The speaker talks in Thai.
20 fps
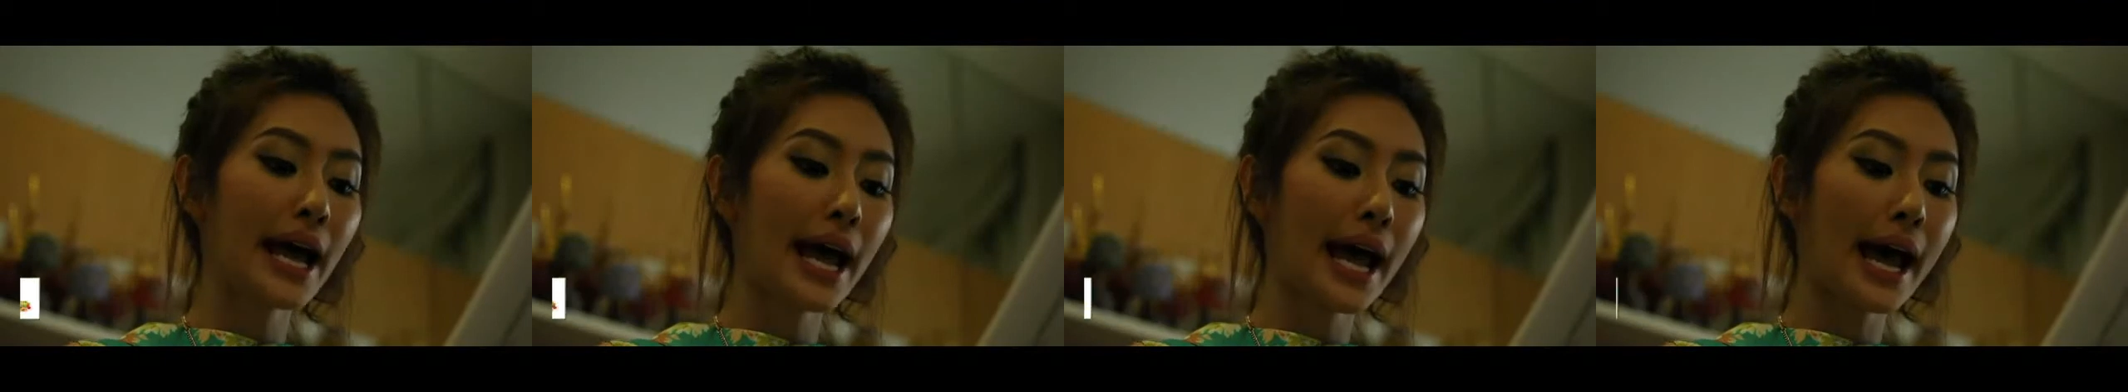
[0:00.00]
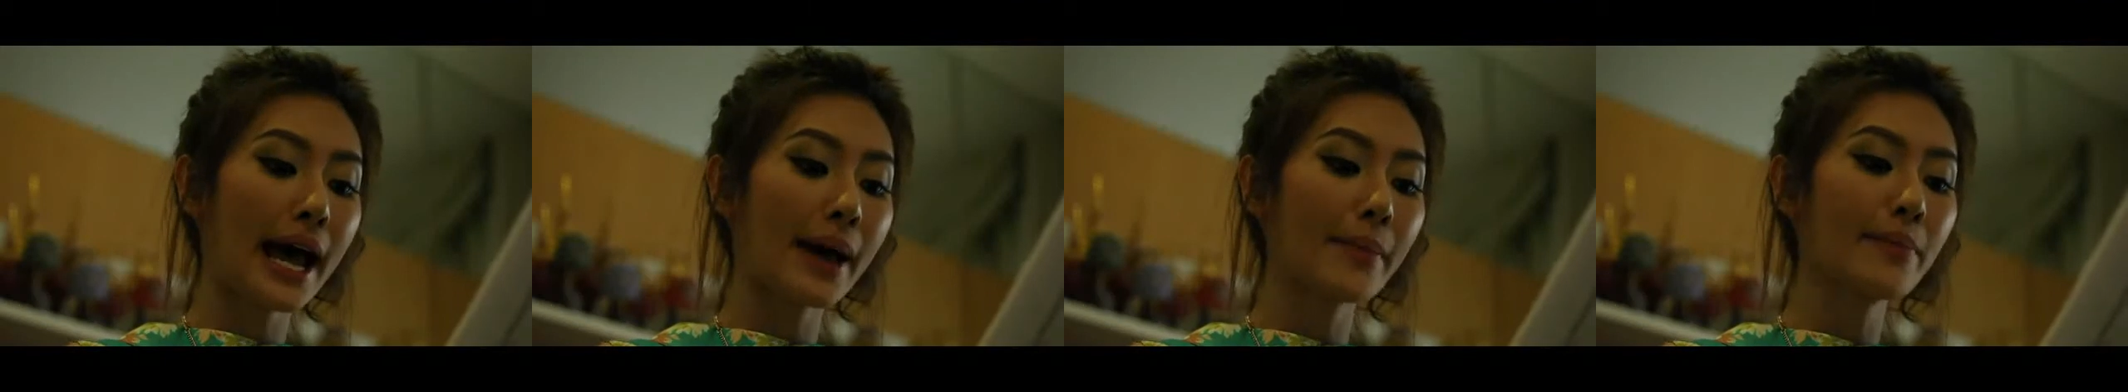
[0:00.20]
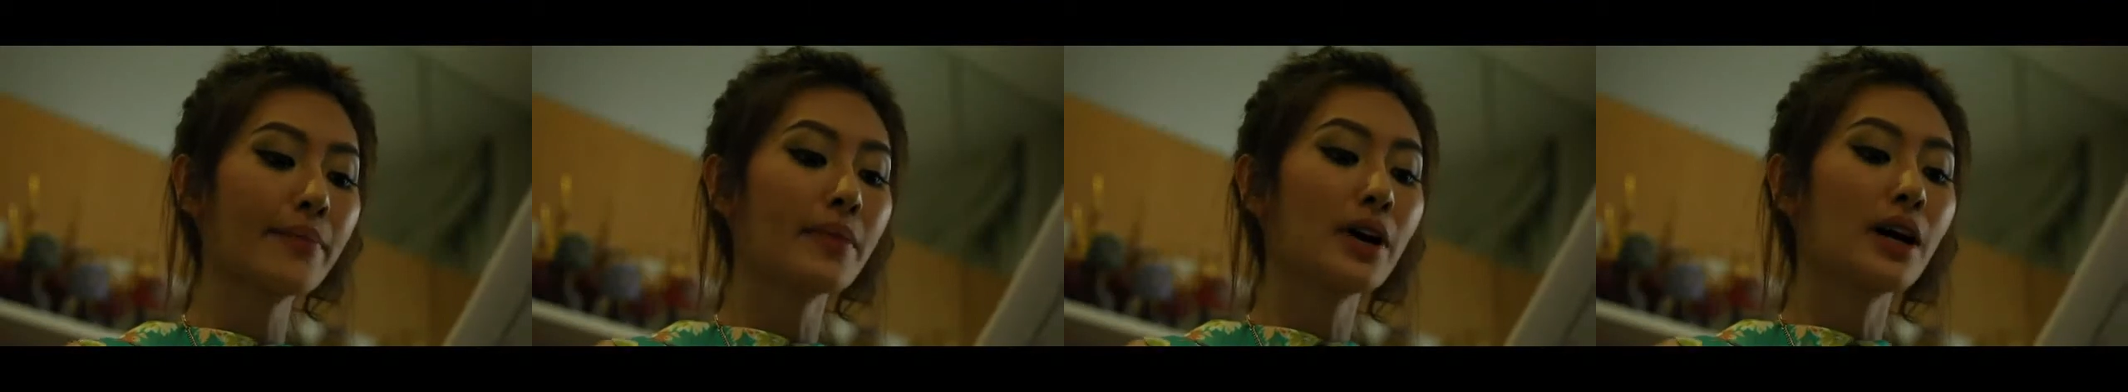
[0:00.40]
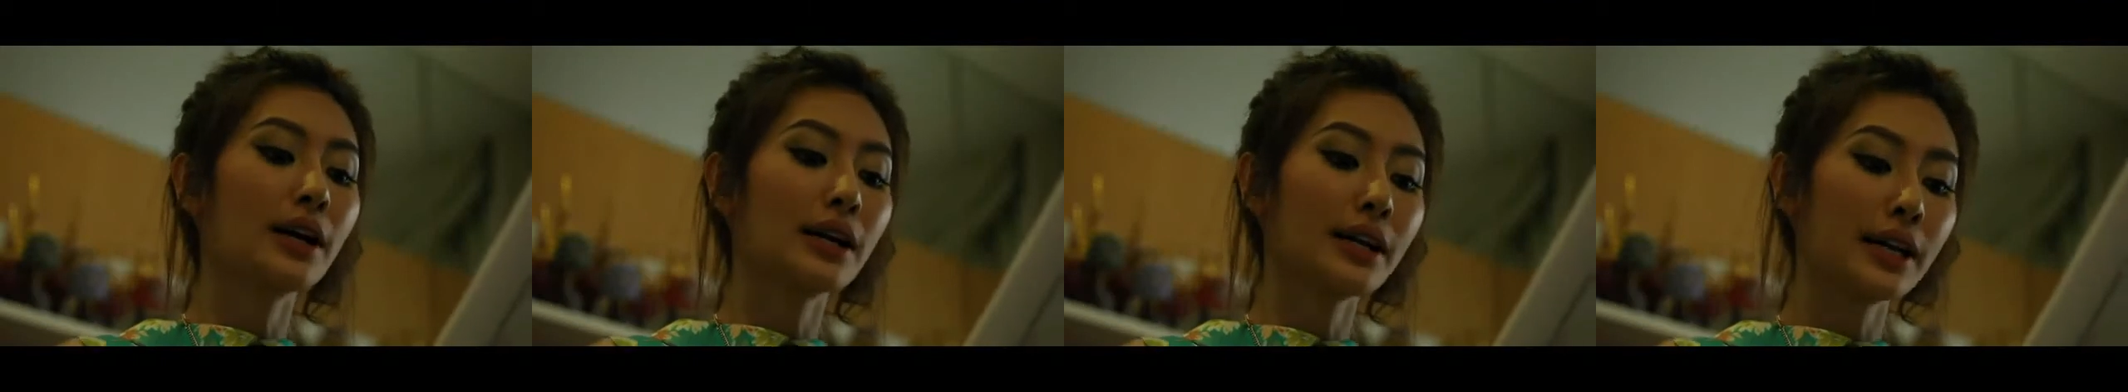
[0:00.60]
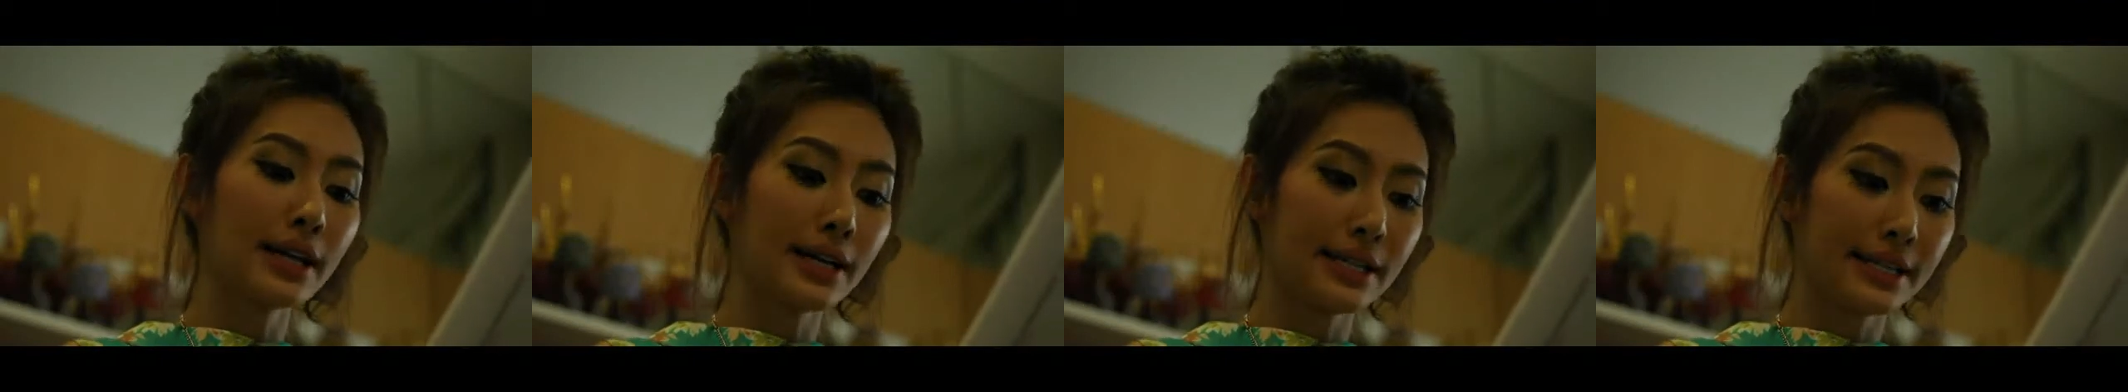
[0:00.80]

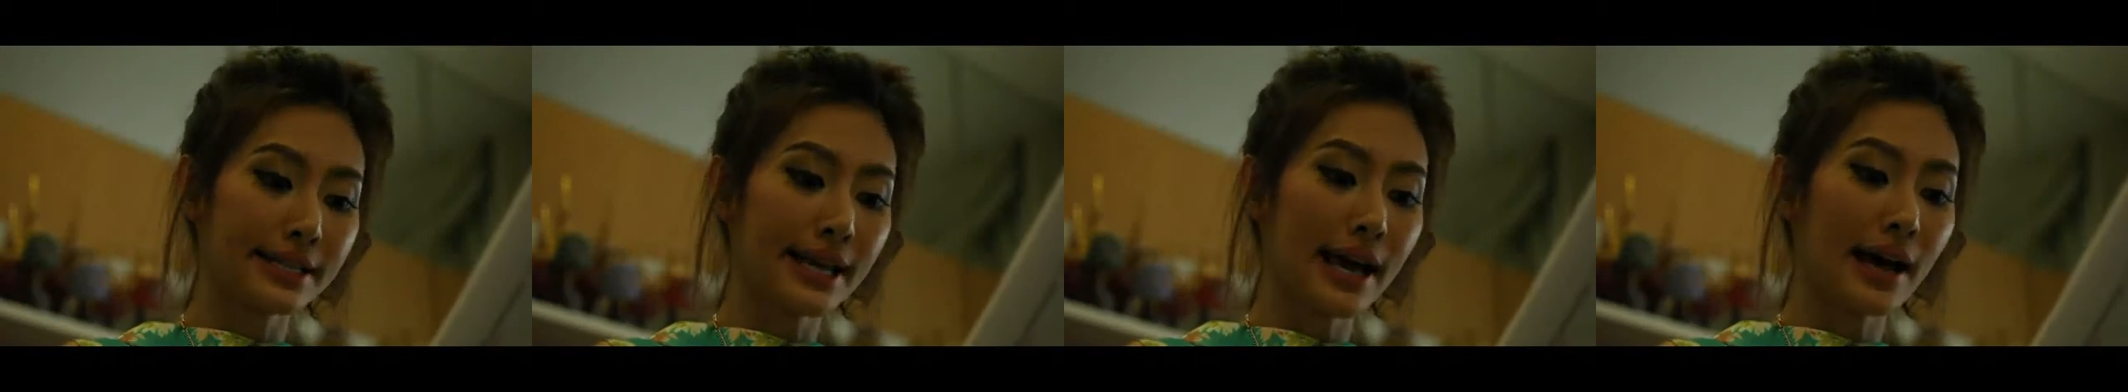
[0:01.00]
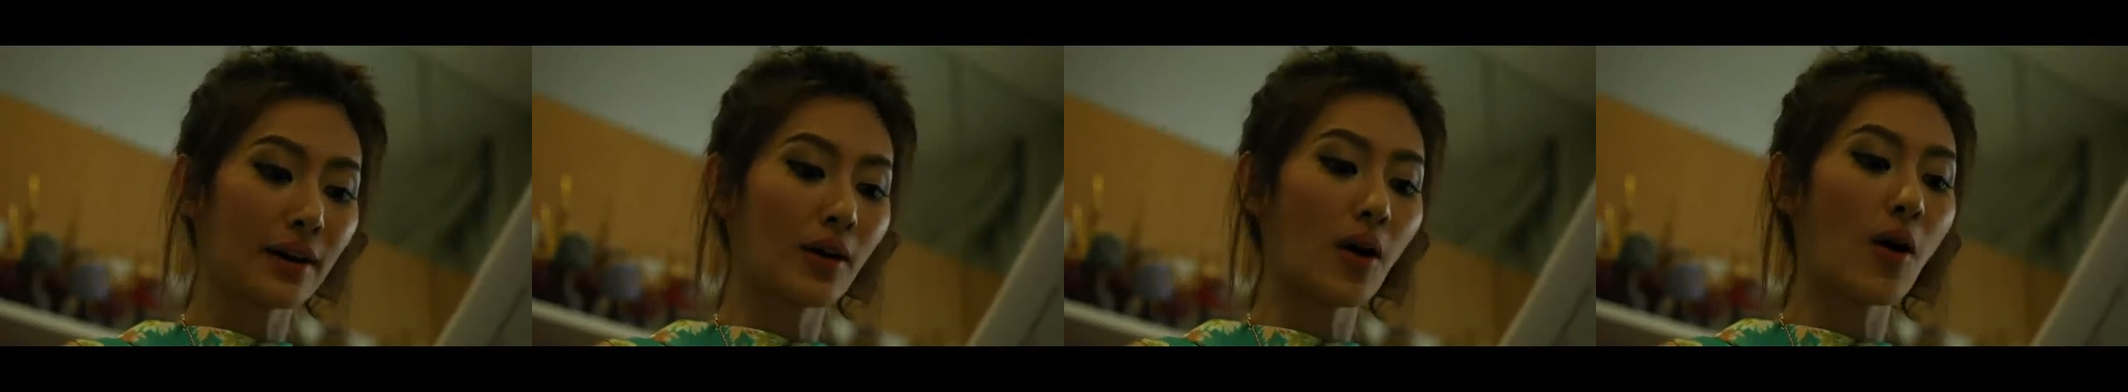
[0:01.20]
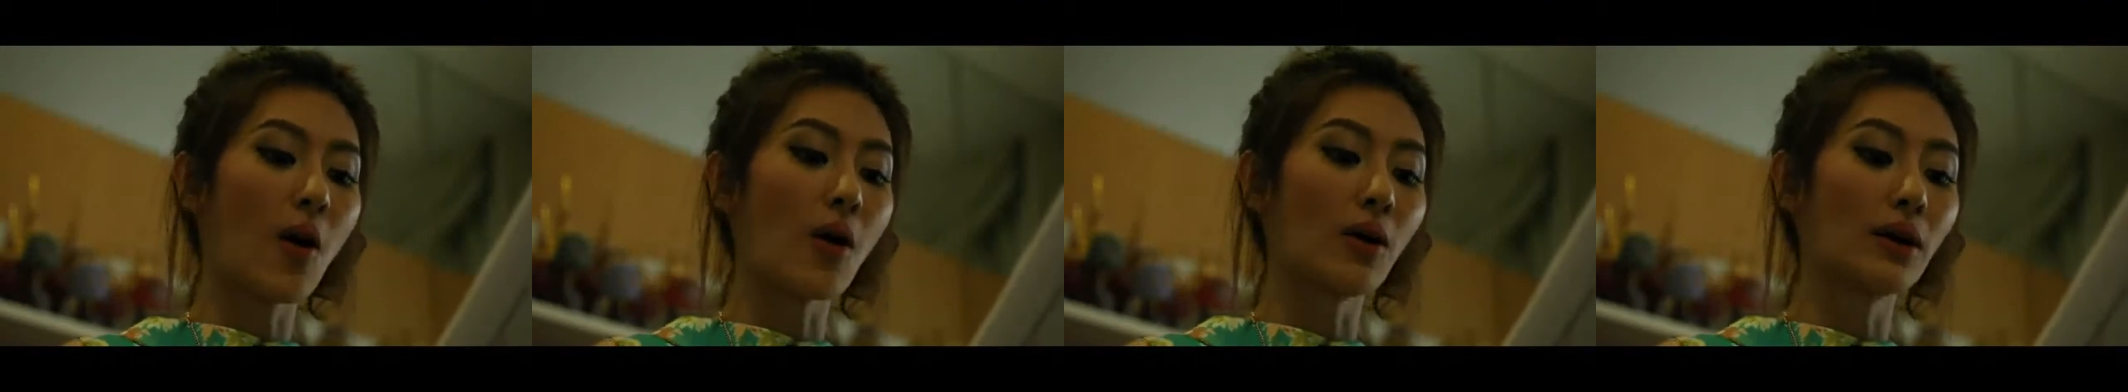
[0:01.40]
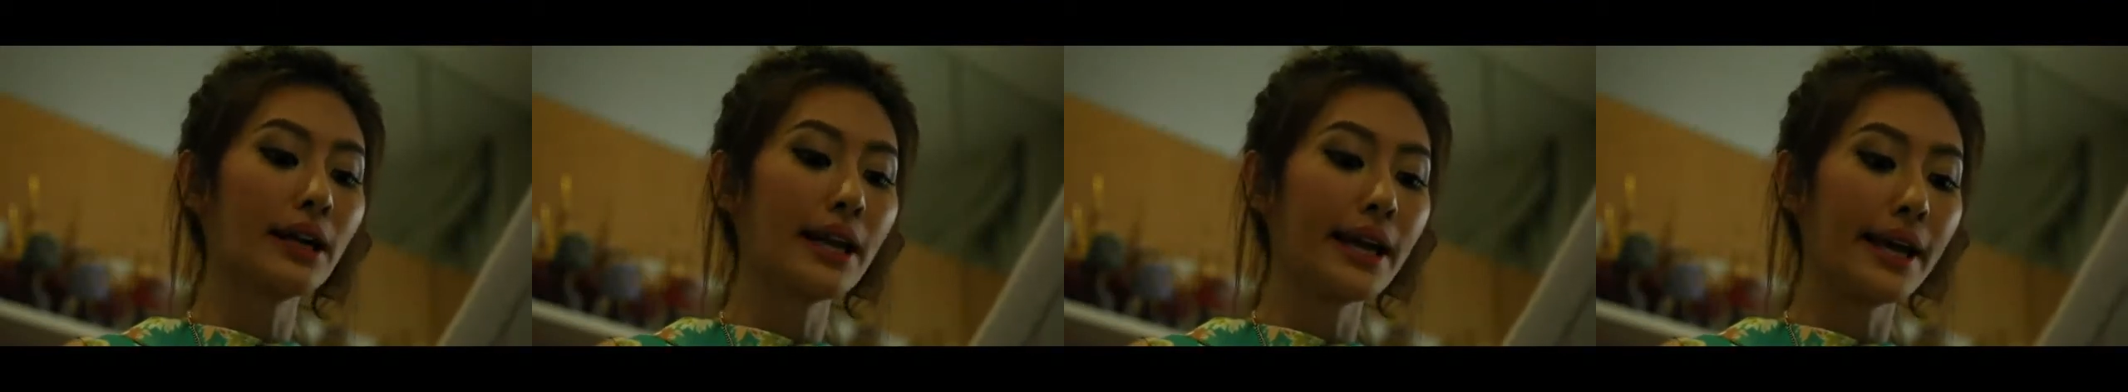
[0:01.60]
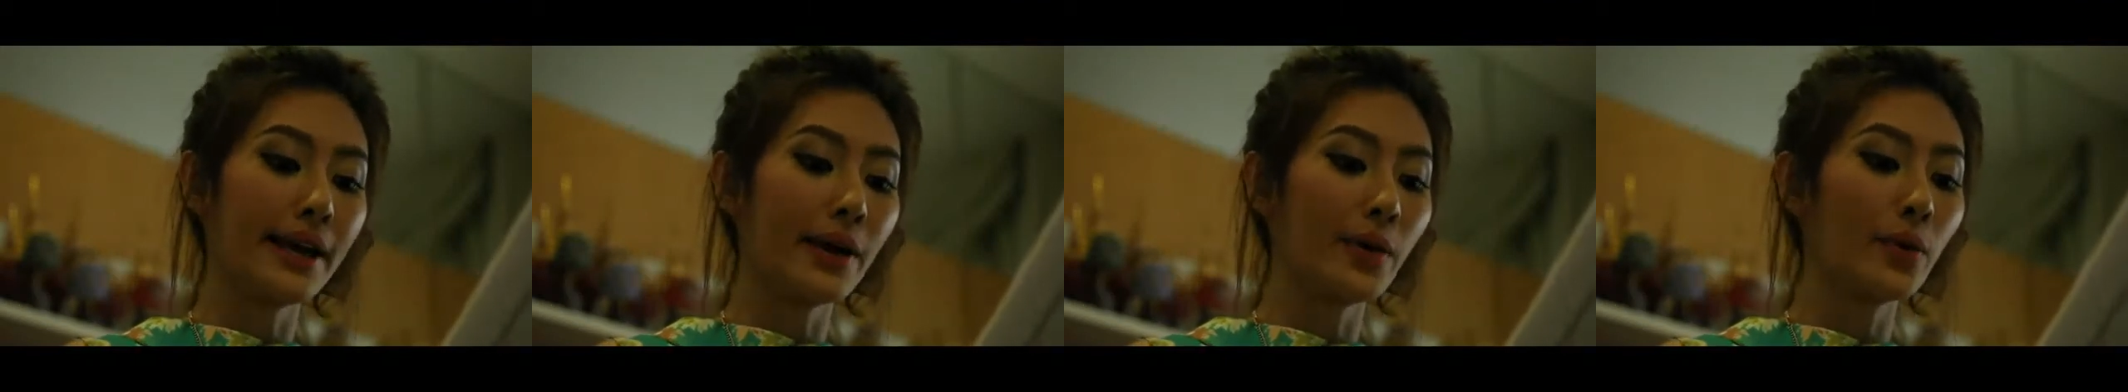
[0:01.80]
น้ำเกิดจากของ
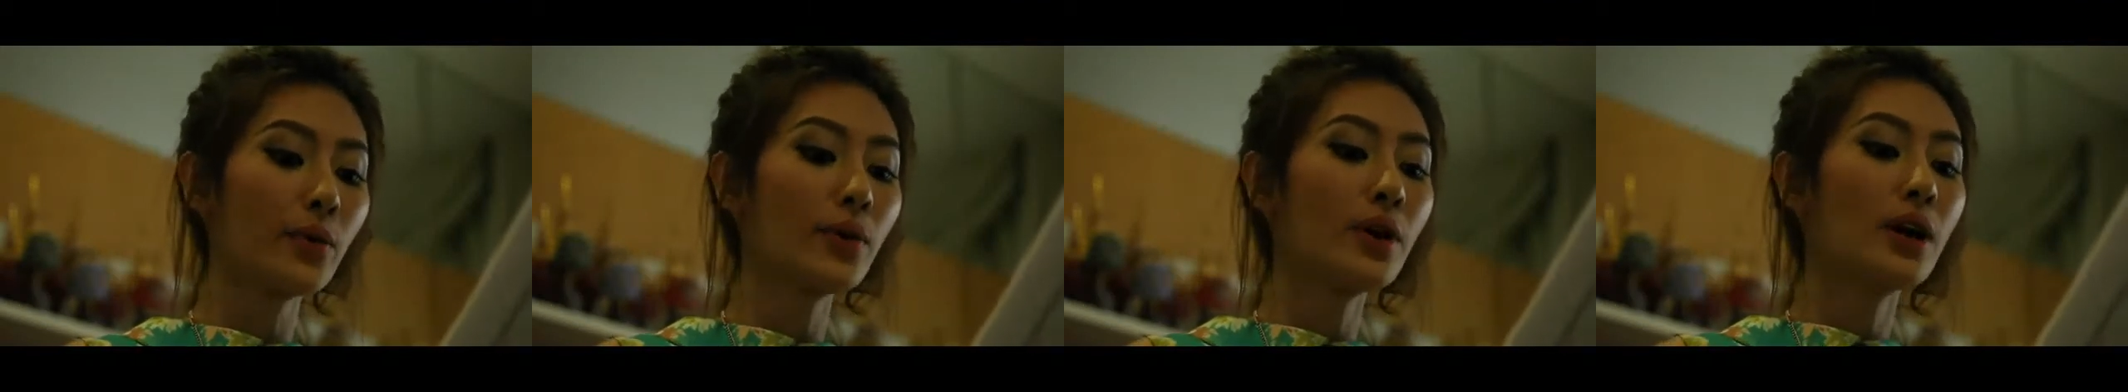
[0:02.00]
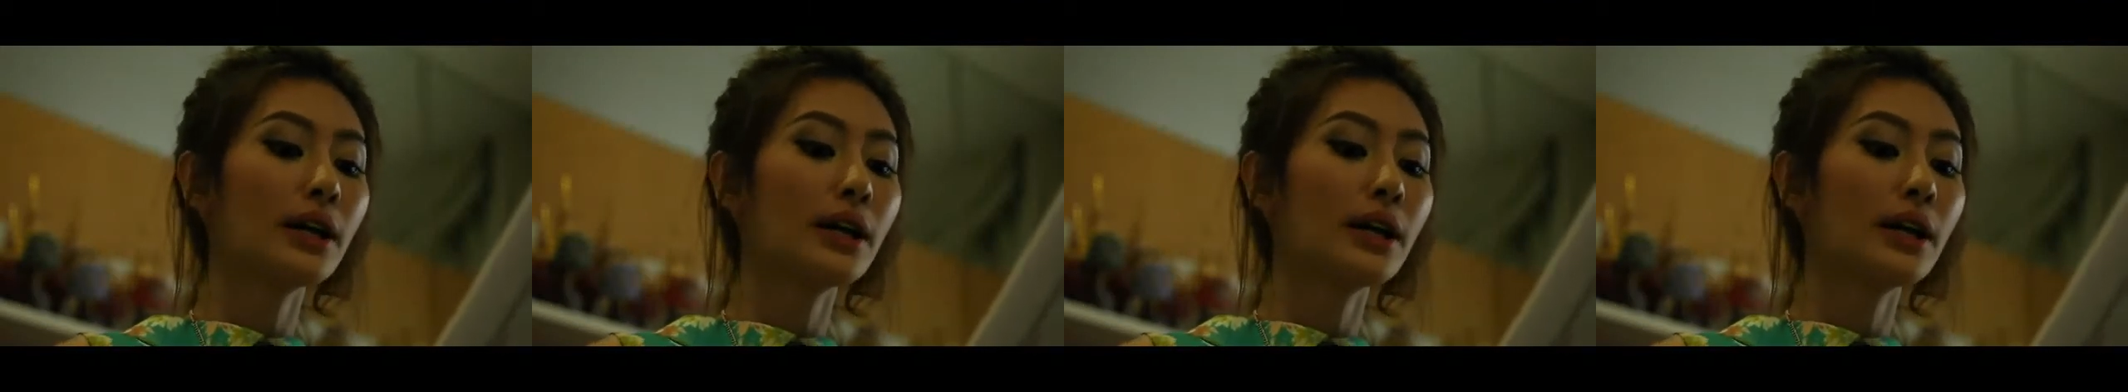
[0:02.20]
เหลว